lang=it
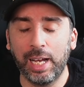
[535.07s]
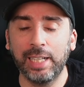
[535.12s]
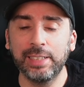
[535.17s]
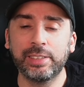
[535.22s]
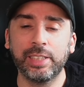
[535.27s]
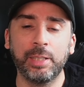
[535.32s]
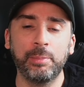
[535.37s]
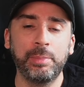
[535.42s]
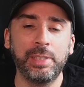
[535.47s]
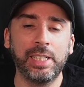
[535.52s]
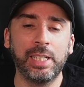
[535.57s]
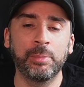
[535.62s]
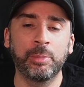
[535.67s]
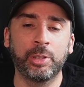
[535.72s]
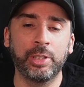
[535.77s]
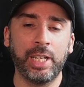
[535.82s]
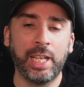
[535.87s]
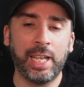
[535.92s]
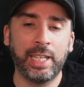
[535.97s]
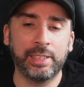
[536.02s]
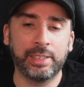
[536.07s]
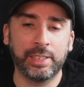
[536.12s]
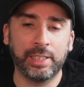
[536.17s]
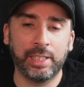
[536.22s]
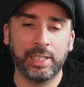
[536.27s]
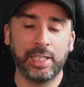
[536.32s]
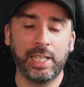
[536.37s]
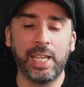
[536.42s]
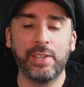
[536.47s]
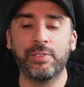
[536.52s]
Altre mille
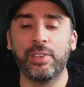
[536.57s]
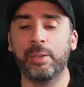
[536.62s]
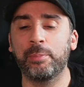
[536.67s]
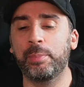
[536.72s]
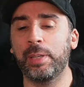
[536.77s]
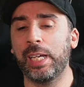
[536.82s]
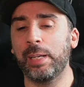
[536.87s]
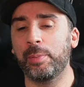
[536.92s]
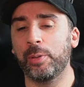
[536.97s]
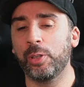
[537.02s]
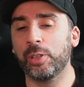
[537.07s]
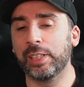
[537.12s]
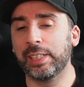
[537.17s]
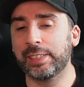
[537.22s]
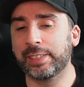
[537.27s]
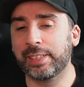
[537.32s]
monete. E eh, vabbè, però che